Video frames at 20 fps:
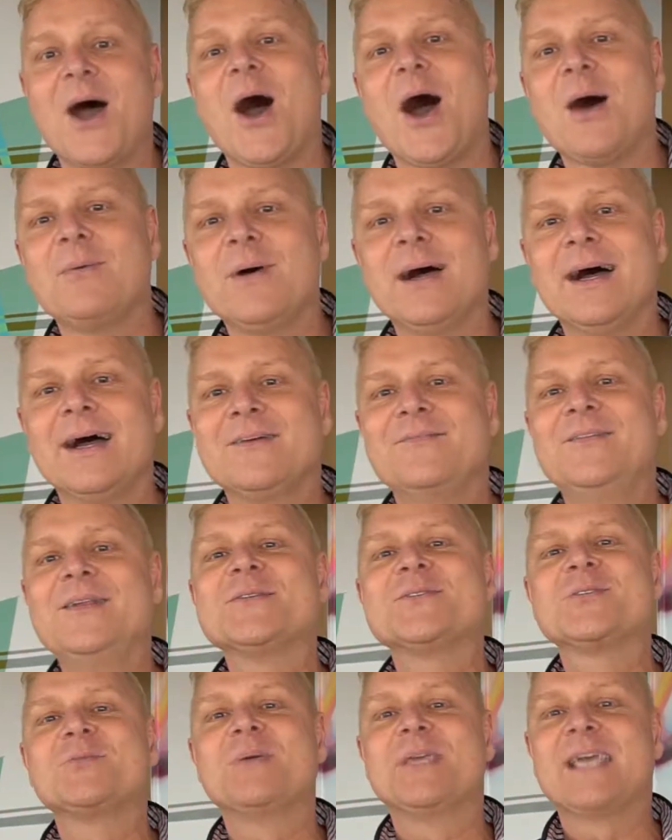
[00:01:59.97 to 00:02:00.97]
aber
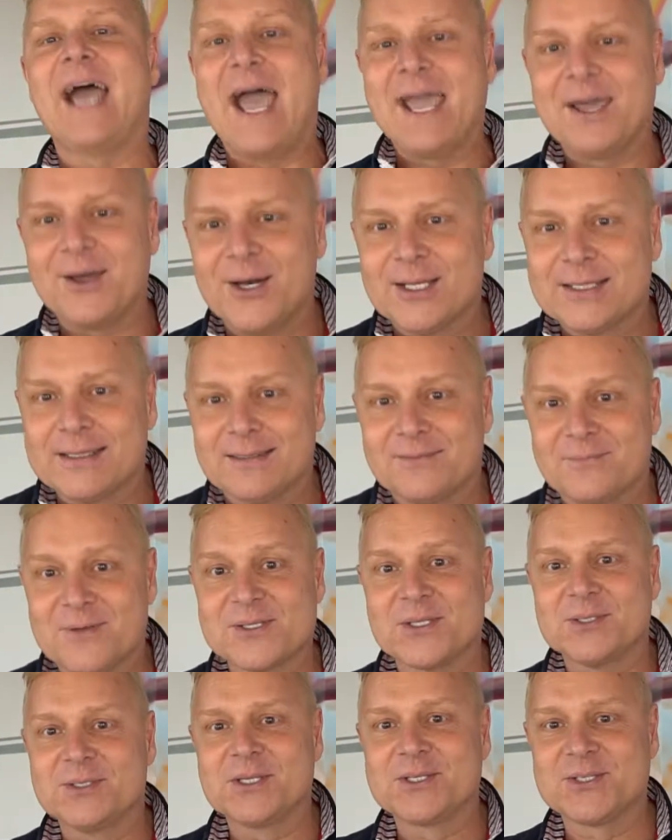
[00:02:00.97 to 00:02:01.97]
willst du mich heiraten?
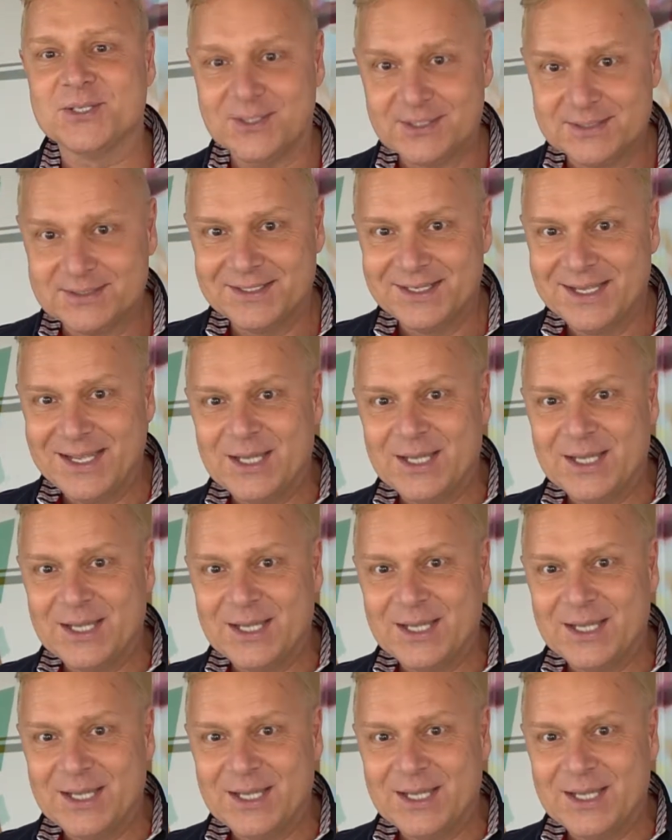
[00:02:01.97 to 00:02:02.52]
Was hat die gesagt?